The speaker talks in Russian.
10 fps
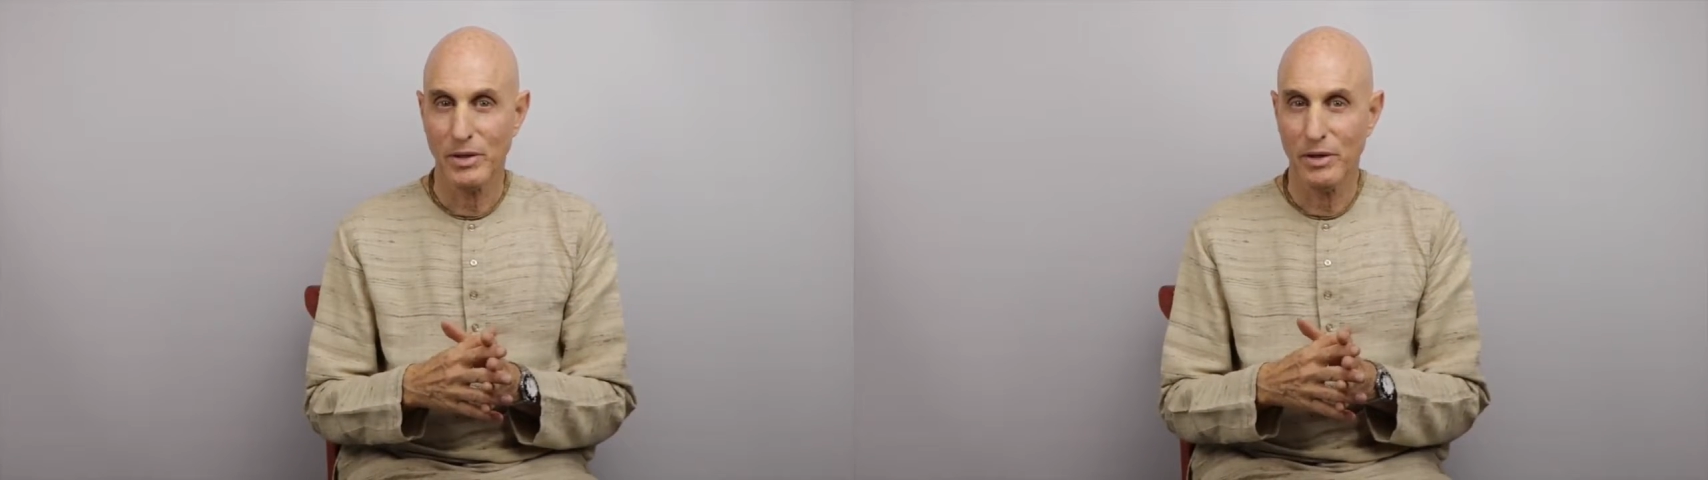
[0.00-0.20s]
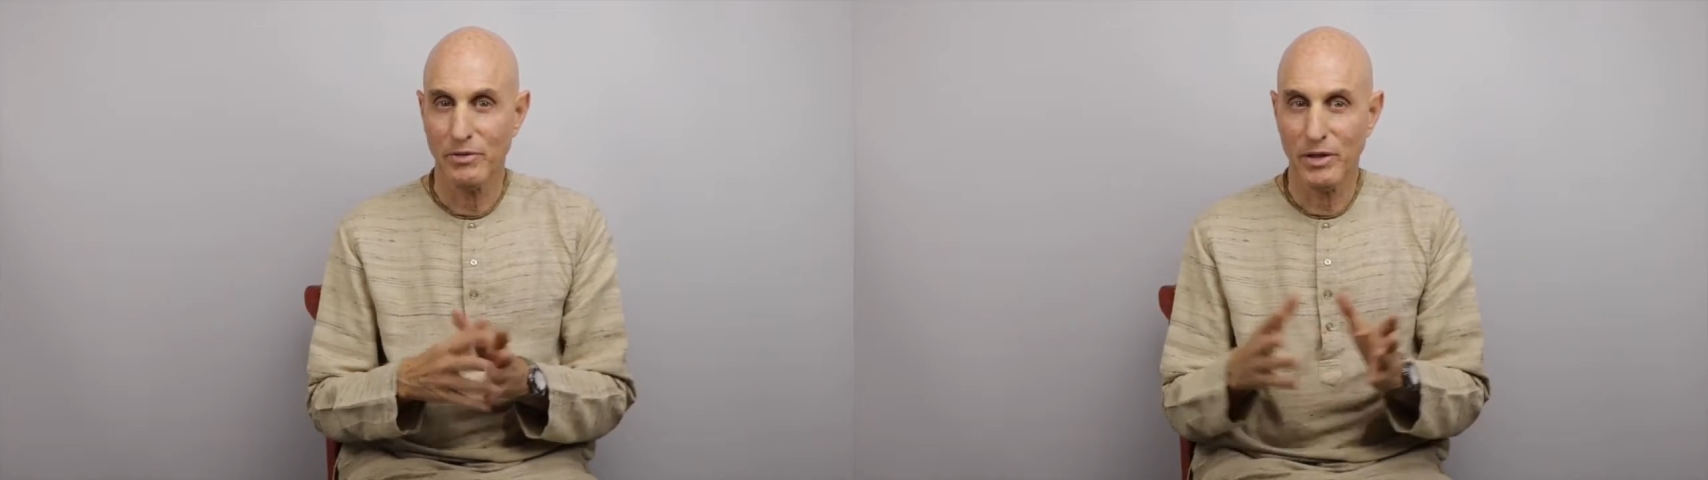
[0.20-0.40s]

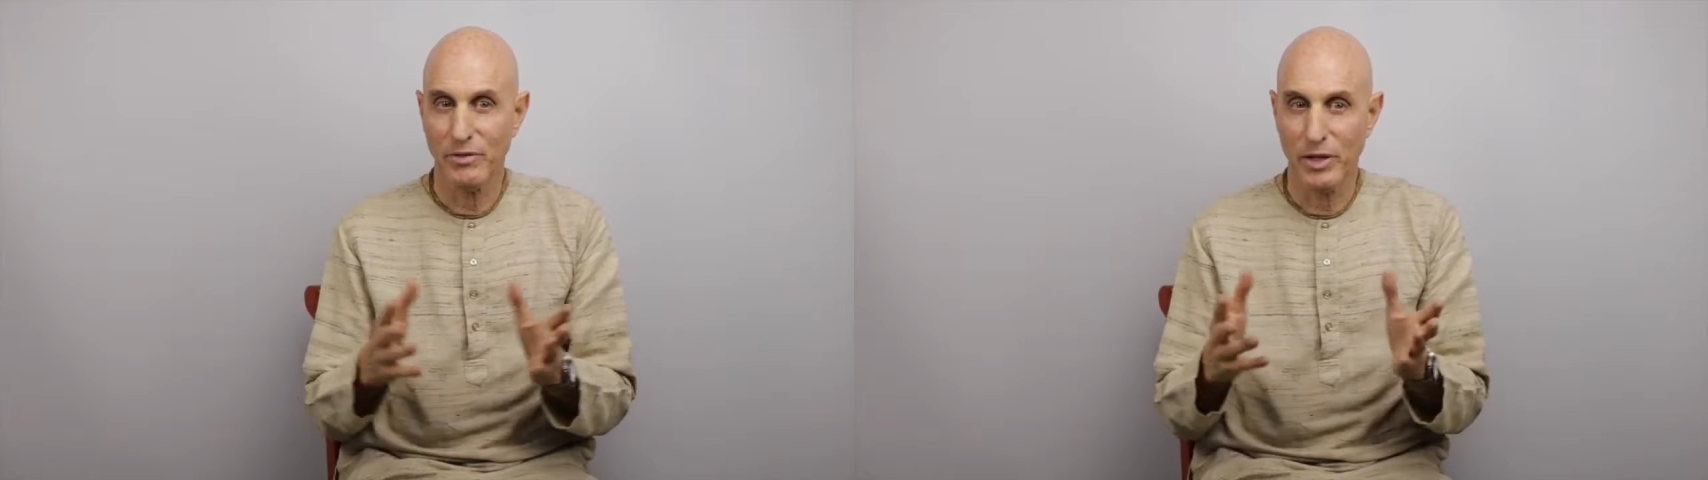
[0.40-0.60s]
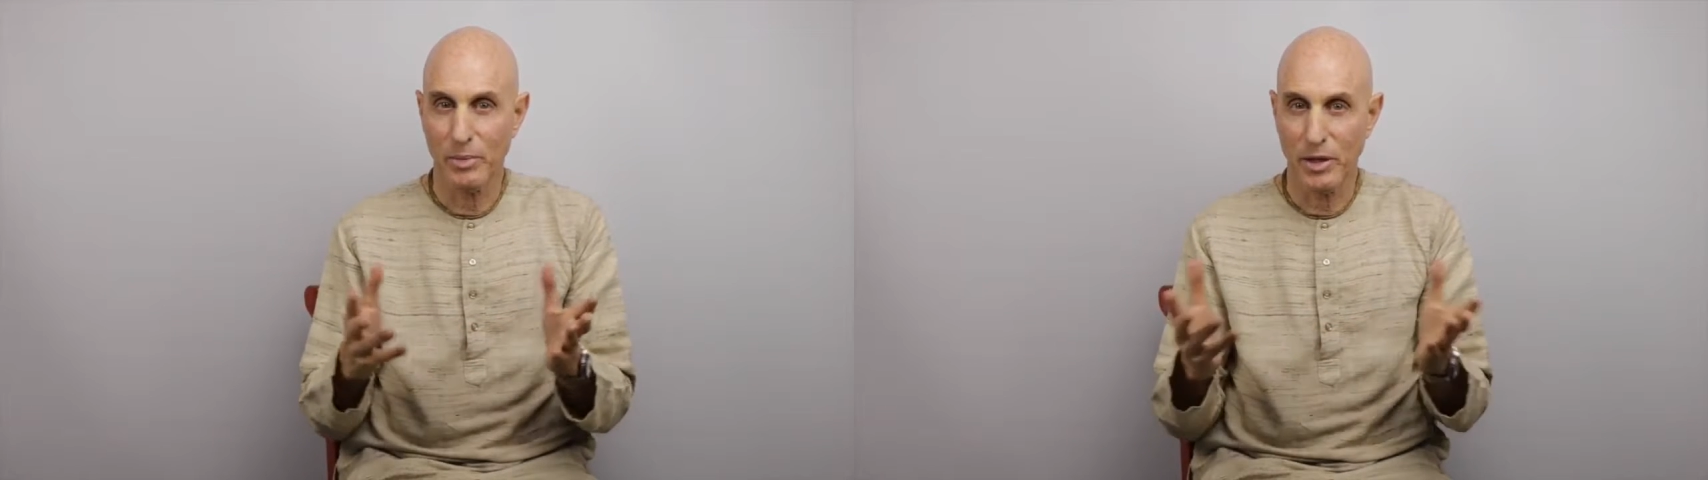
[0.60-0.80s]
В
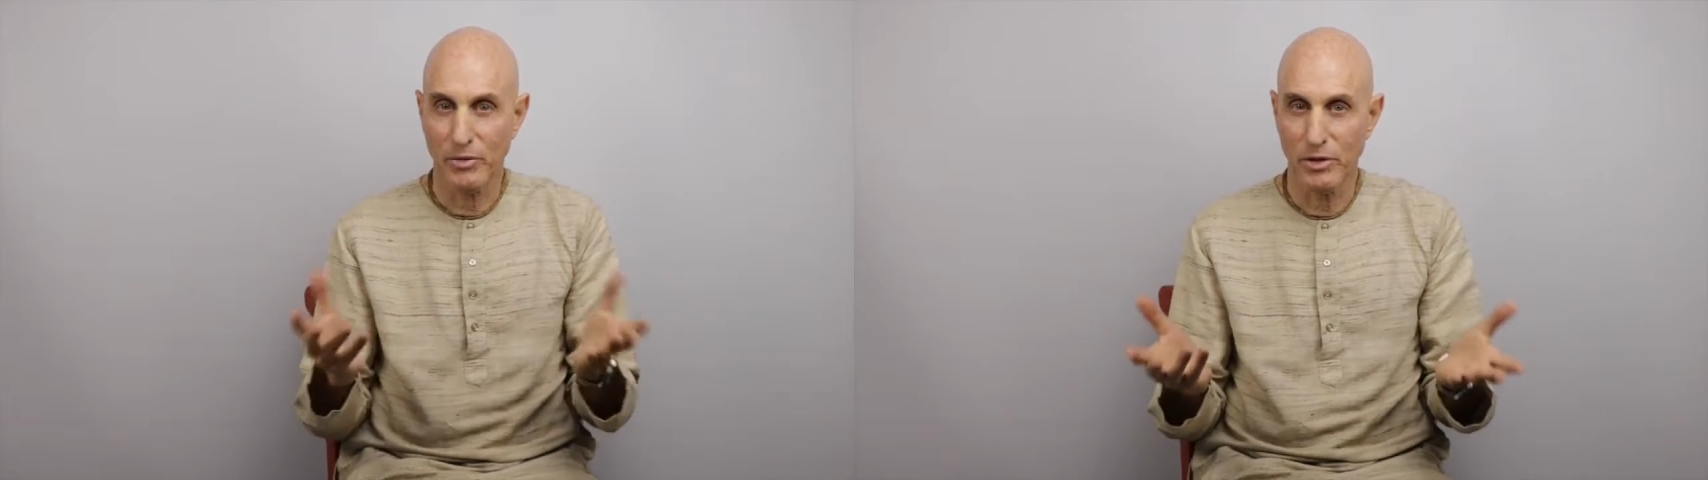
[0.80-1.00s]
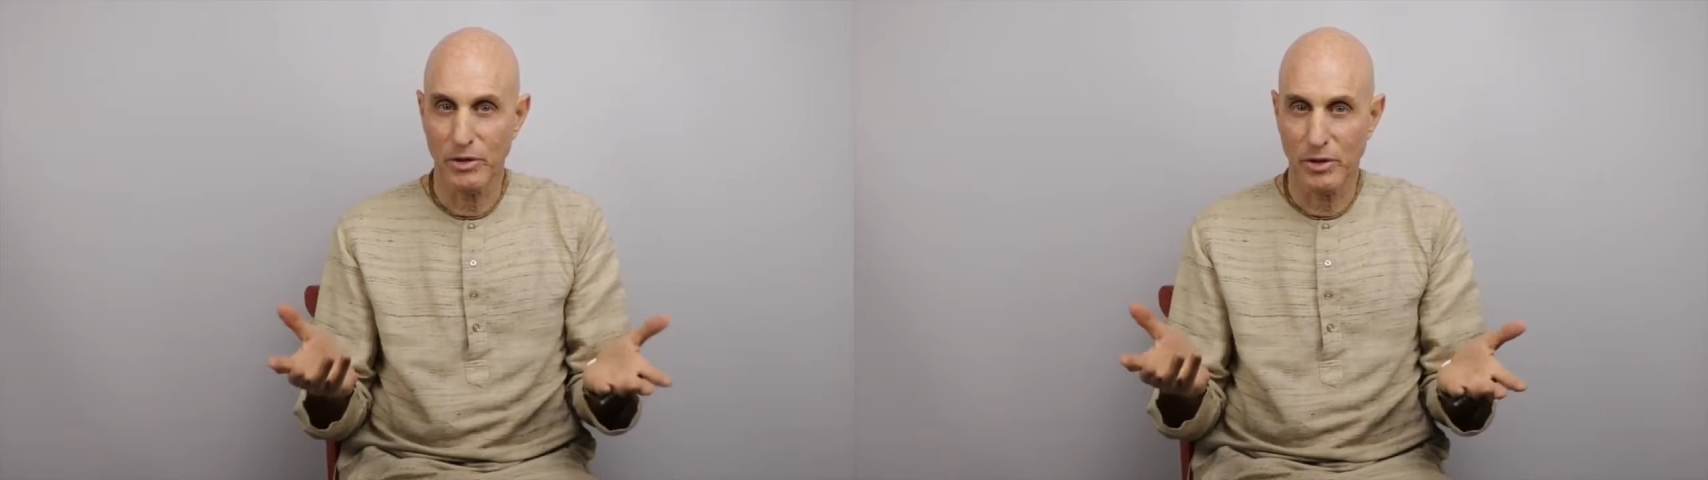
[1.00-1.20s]
этом
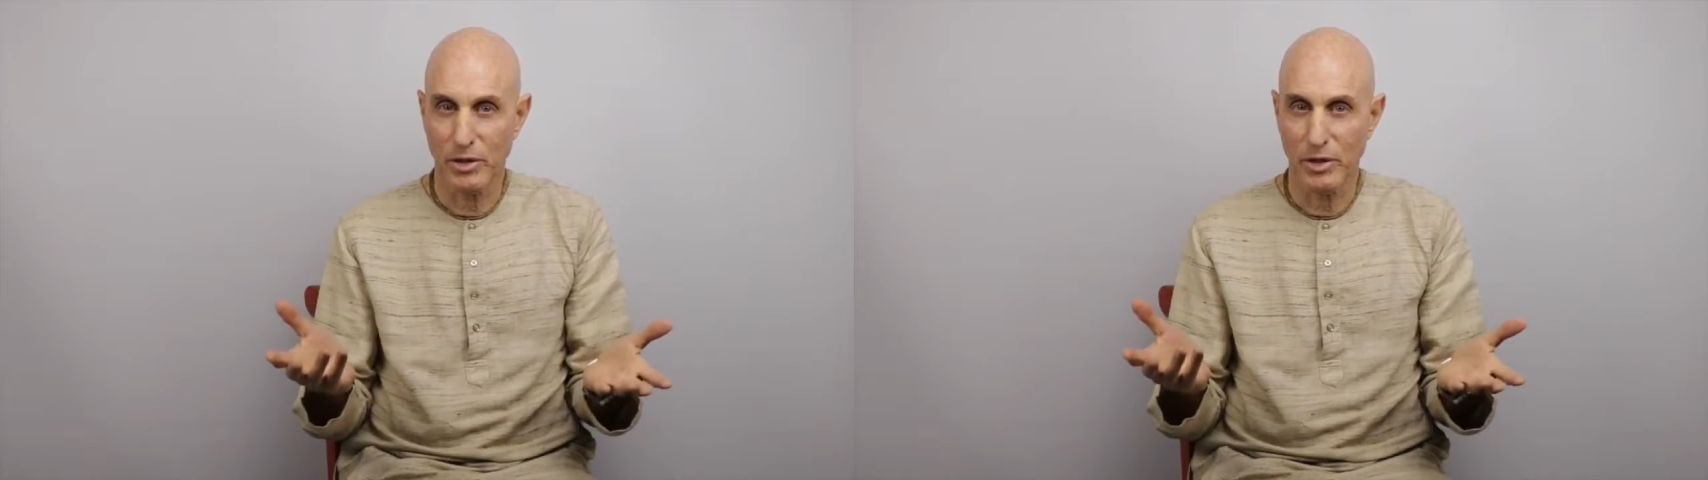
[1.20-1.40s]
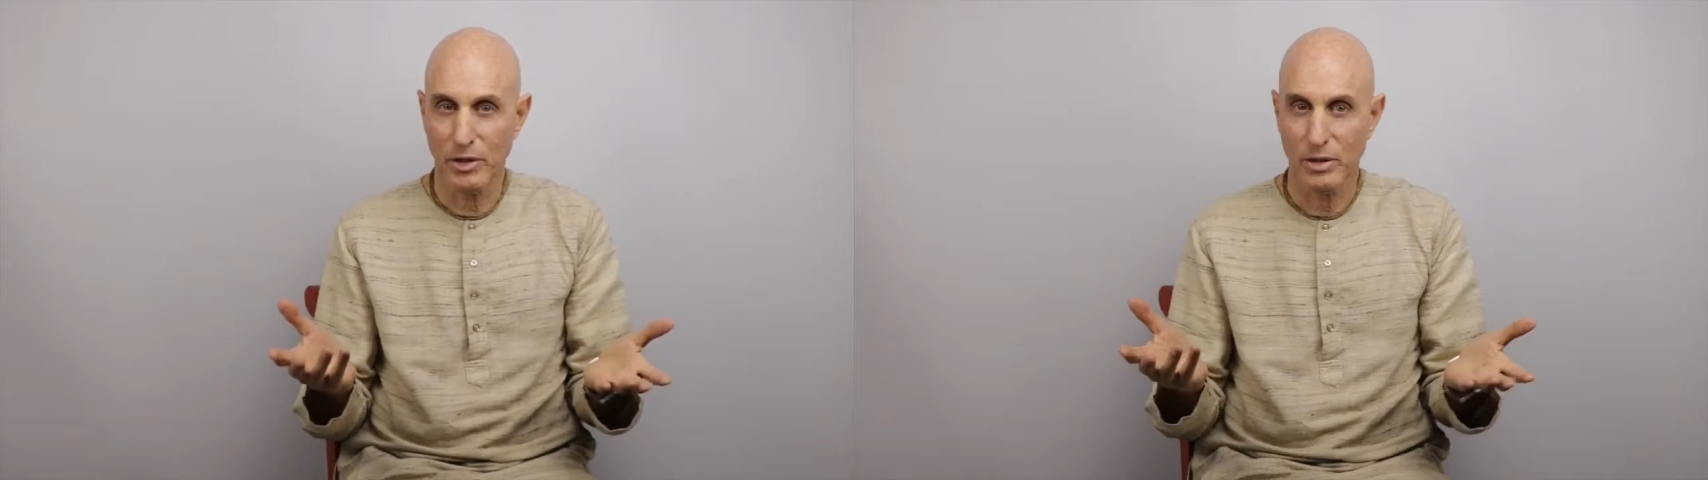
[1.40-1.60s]
стихе
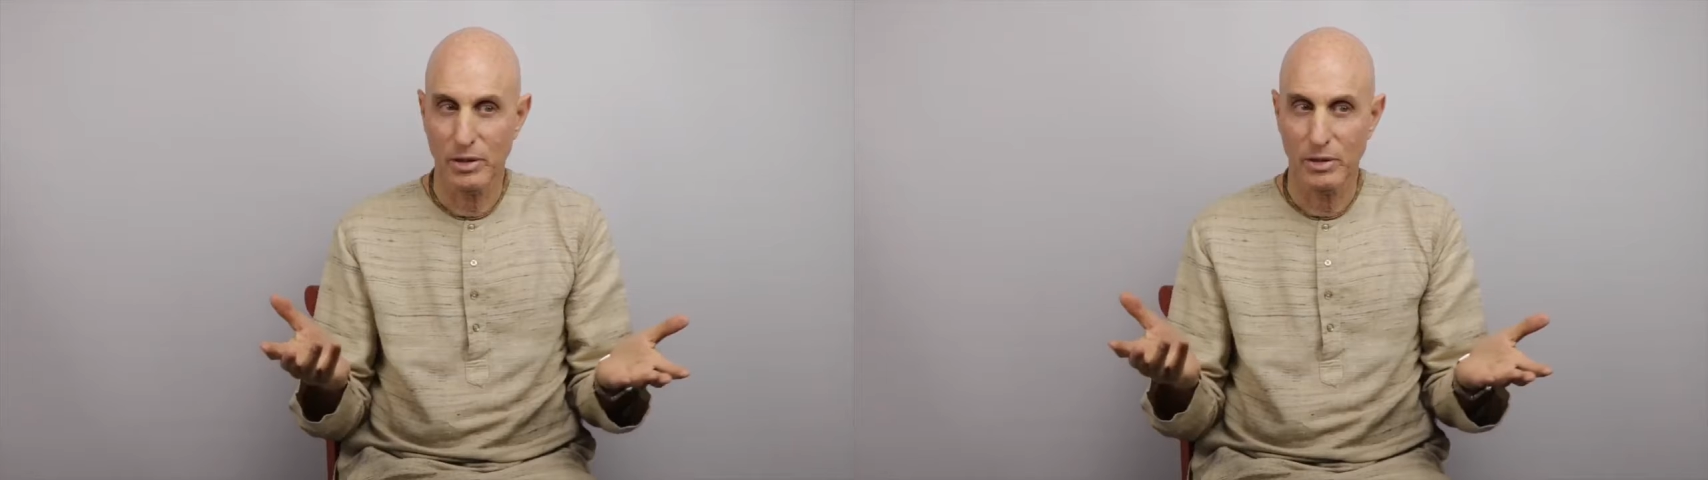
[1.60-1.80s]
говорится,